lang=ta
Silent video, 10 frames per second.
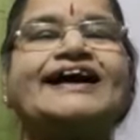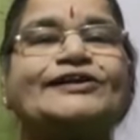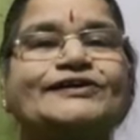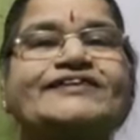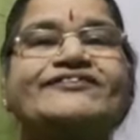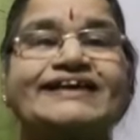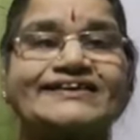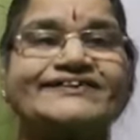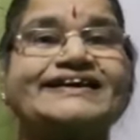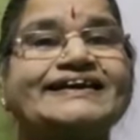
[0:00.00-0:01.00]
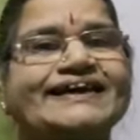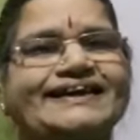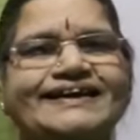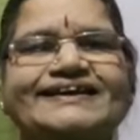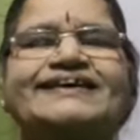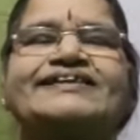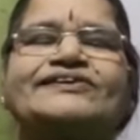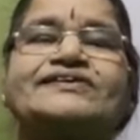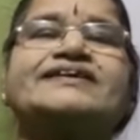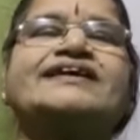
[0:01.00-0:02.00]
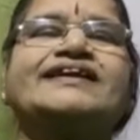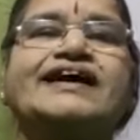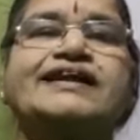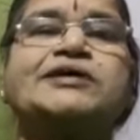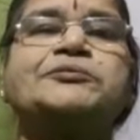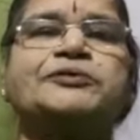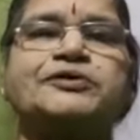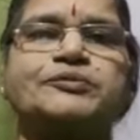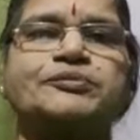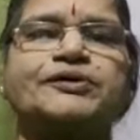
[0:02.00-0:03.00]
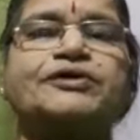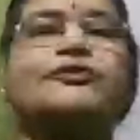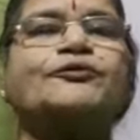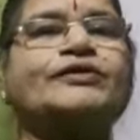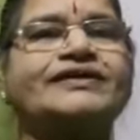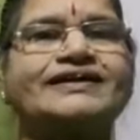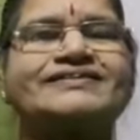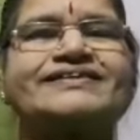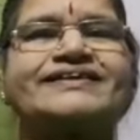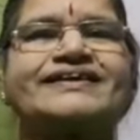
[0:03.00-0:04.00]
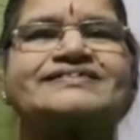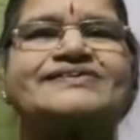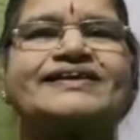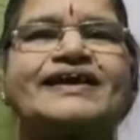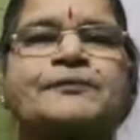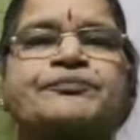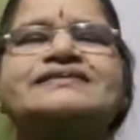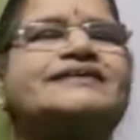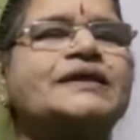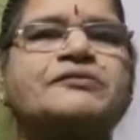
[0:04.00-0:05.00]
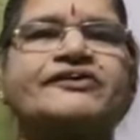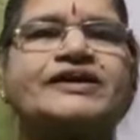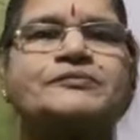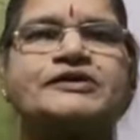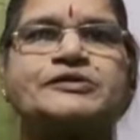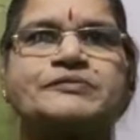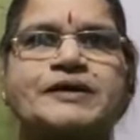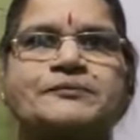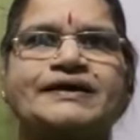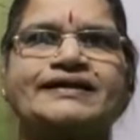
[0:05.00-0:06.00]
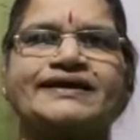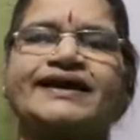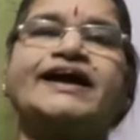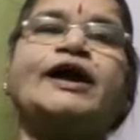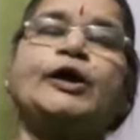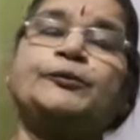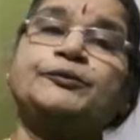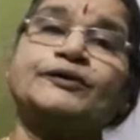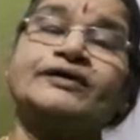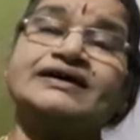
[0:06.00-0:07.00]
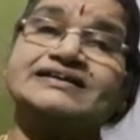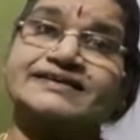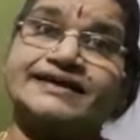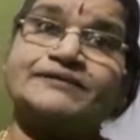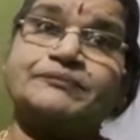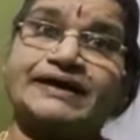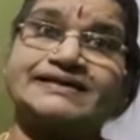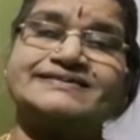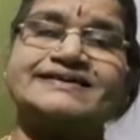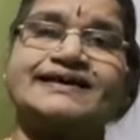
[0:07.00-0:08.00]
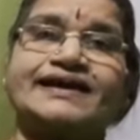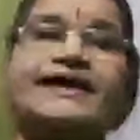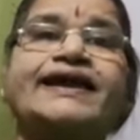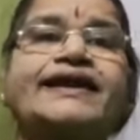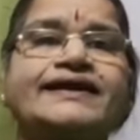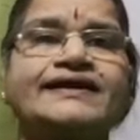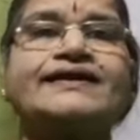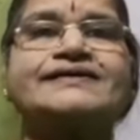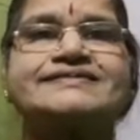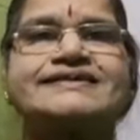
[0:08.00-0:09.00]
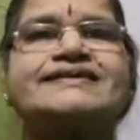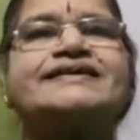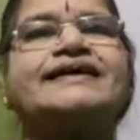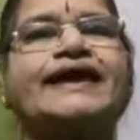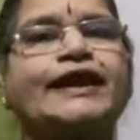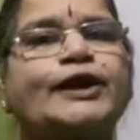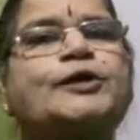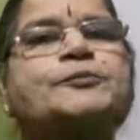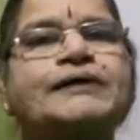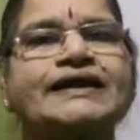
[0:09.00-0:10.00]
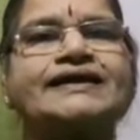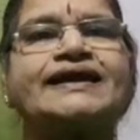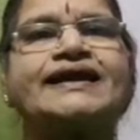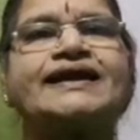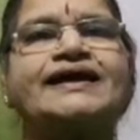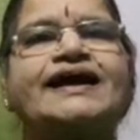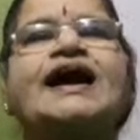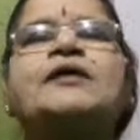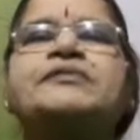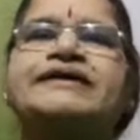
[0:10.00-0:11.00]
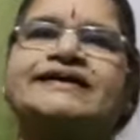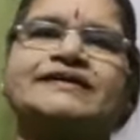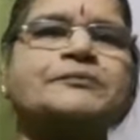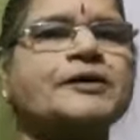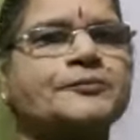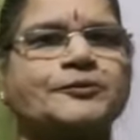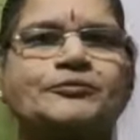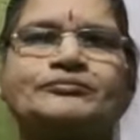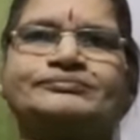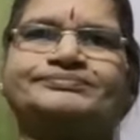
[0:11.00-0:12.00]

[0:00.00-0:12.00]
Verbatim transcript: அதோடைய விளைவுகள் என்னங்கிறதையும் நான் போக போக ஒவ்வொரு ராசிக்காக சொல்கிறேன் சனி பகவானை பார்த்து பயப்படாதீங்க இப்போது சனி பயிற்சினால என்னென்ன ராசிக்கு என்னென்ன பலன்கள் அப்படிங்கிறத பார்ப்போம்